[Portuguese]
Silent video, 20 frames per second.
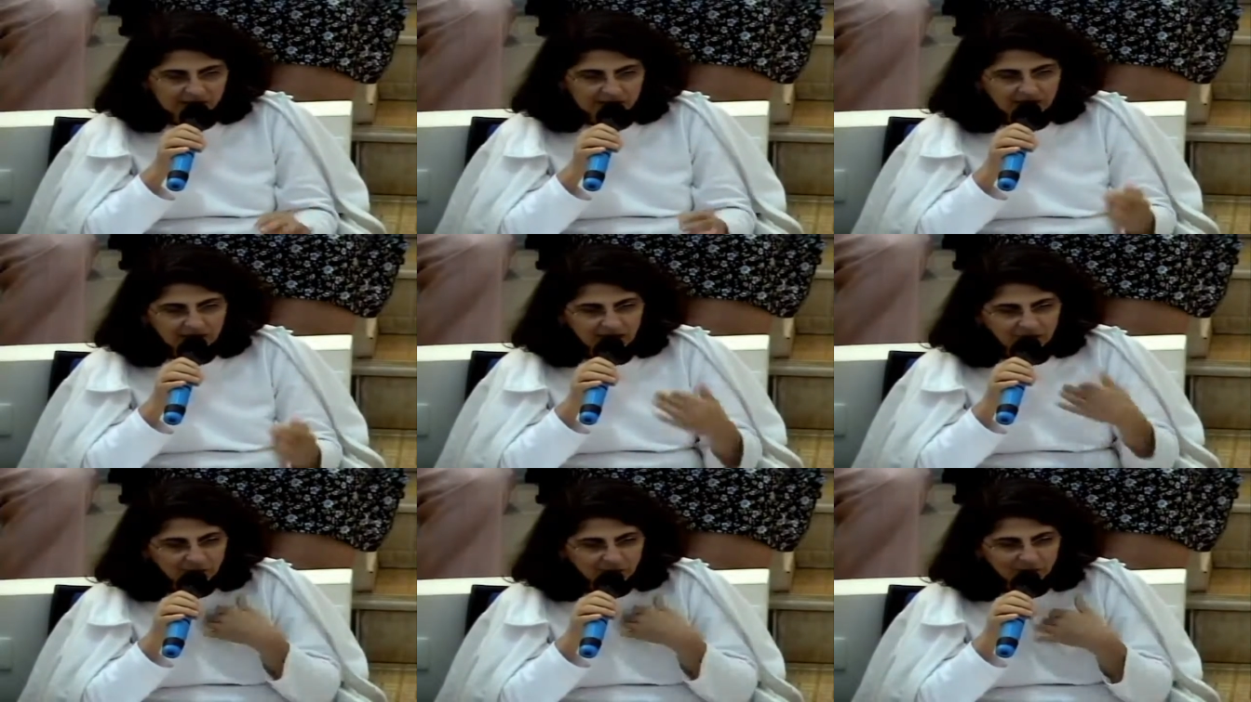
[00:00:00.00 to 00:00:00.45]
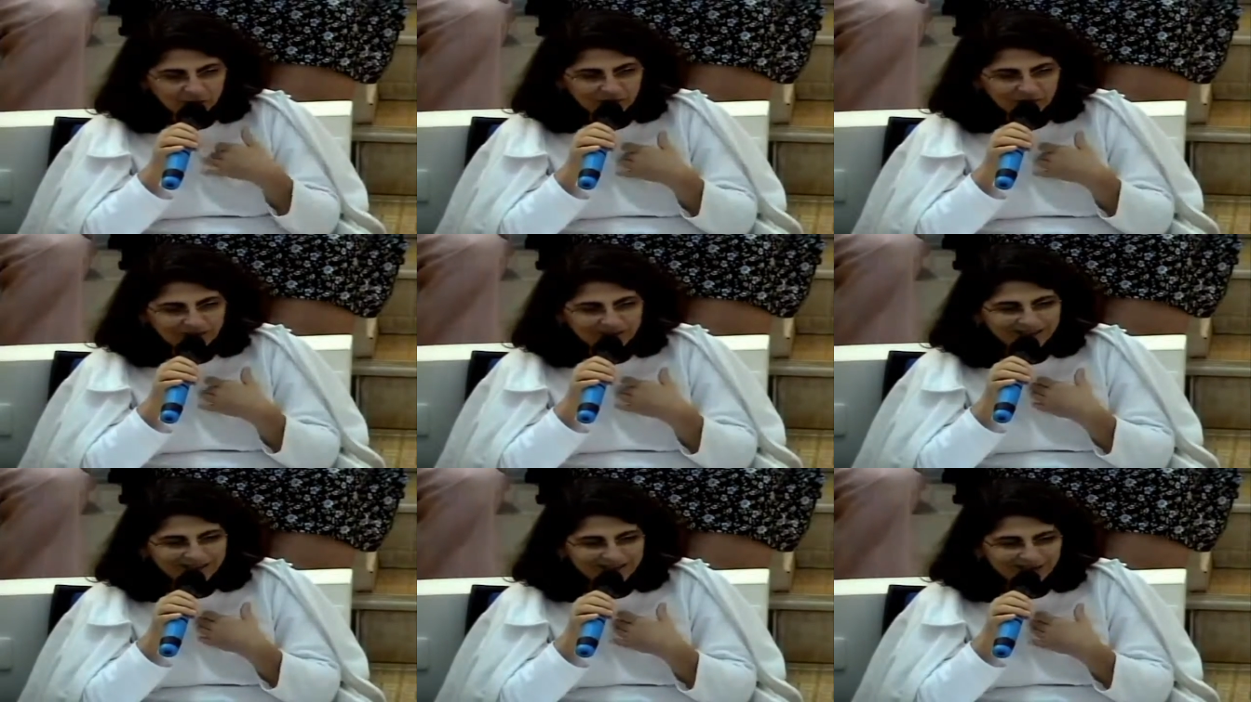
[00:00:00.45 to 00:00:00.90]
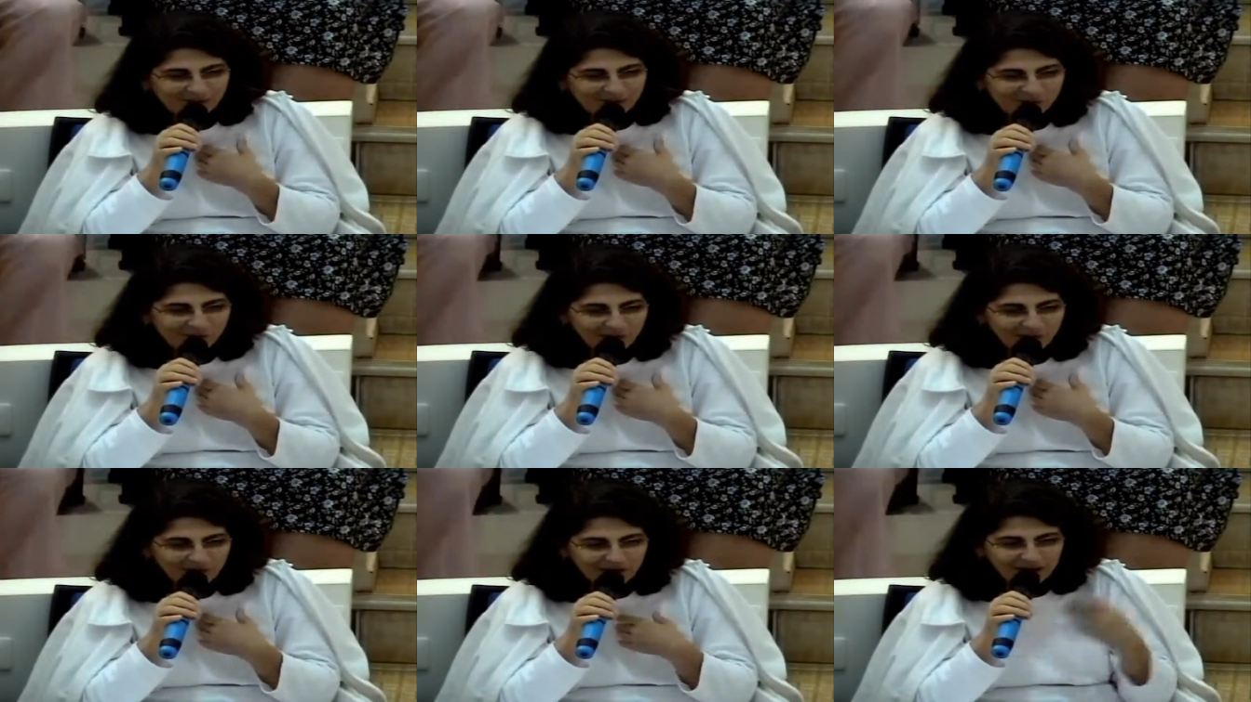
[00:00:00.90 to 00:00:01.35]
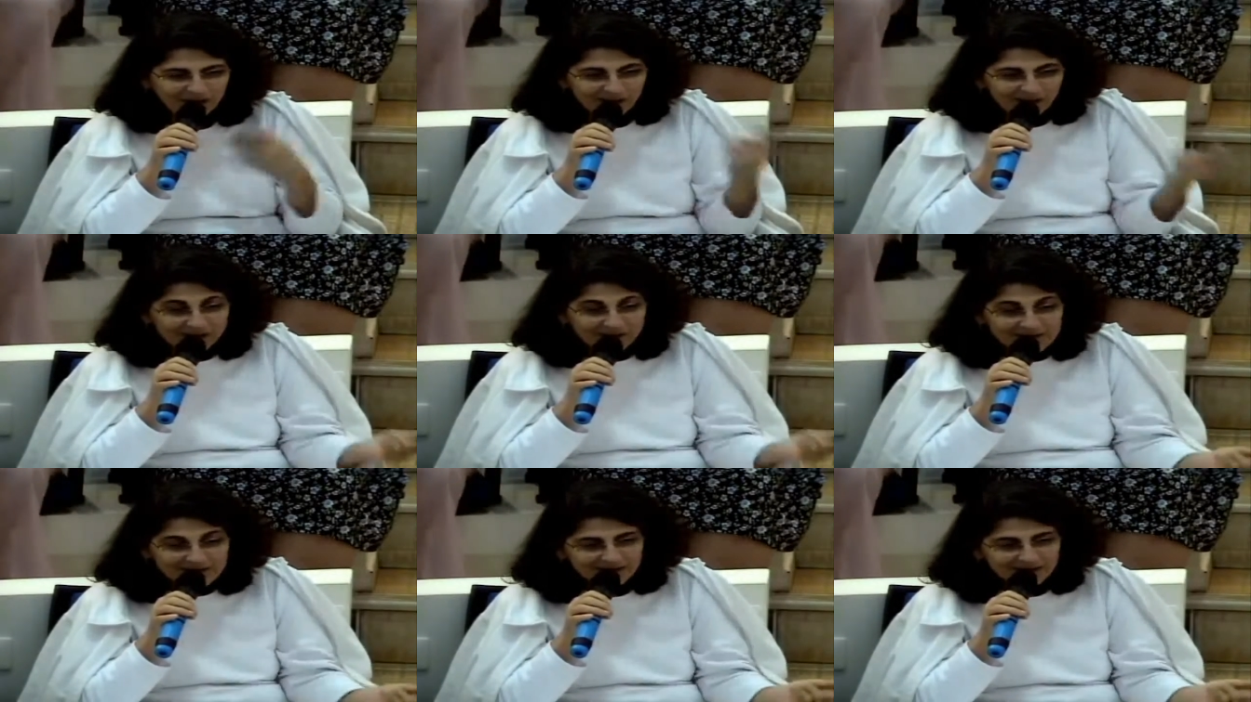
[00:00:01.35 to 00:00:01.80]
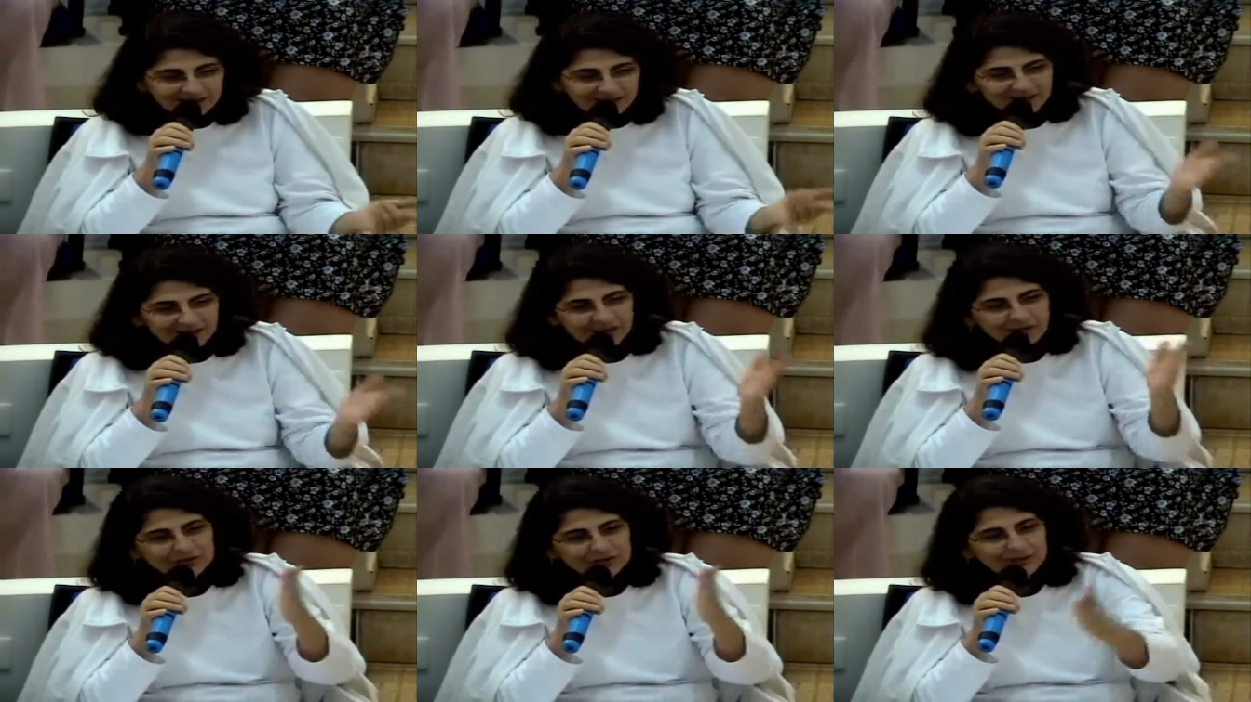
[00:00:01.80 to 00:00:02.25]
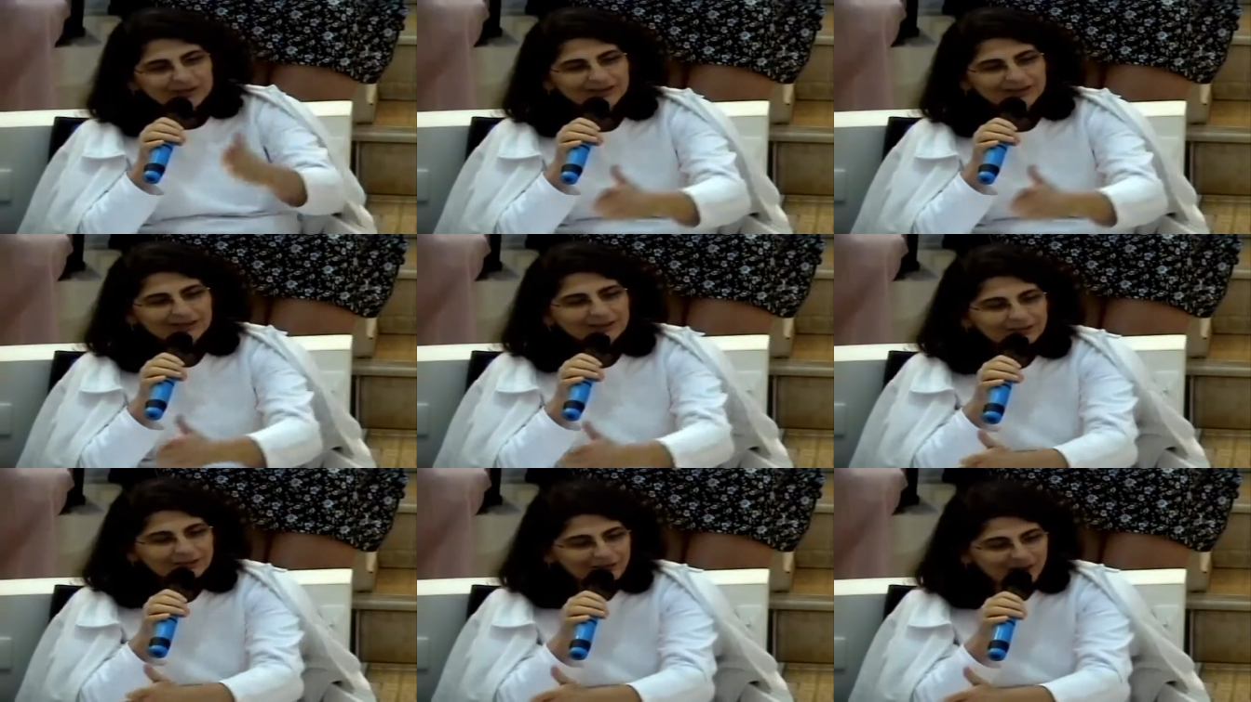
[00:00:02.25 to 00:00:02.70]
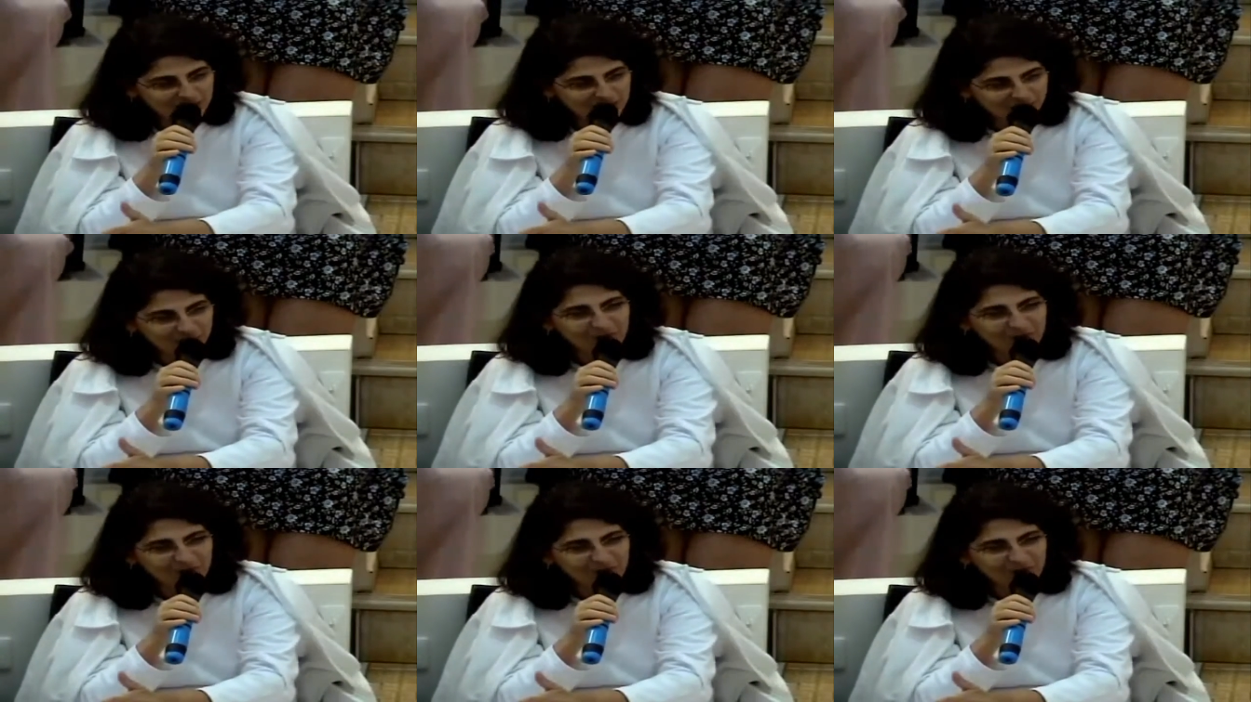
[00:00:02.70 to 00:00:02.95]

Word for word: Na minha opinião, eles é que estão chegando mais